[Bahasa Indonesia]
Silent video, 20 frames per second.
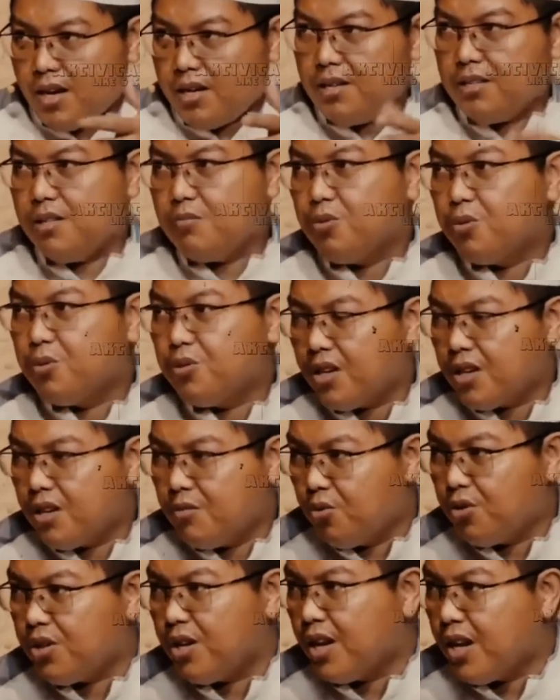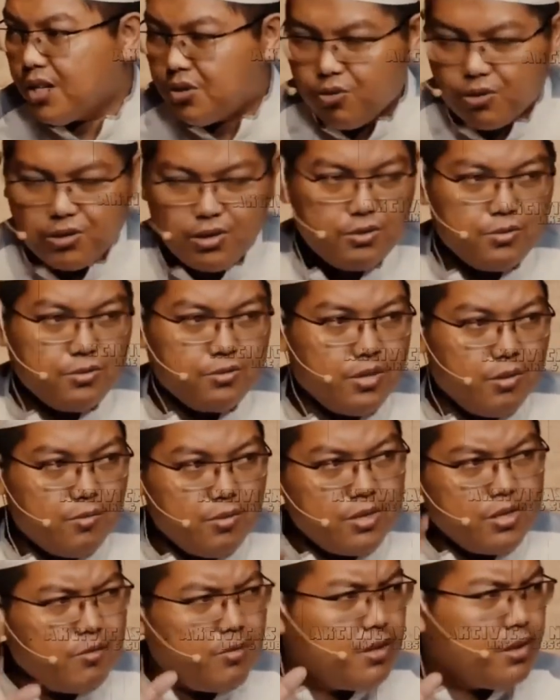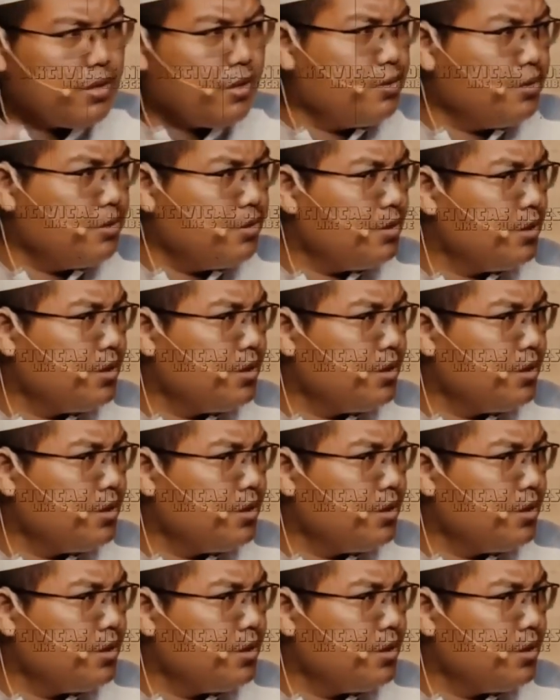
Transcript: kondisi ataupun apapun yang terjadi